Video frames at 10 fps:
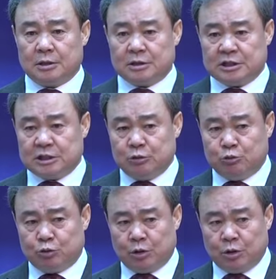
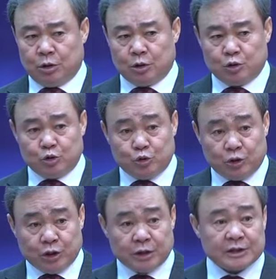친구도
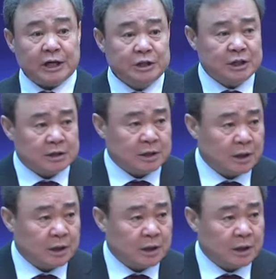죽여. 살인자잖아.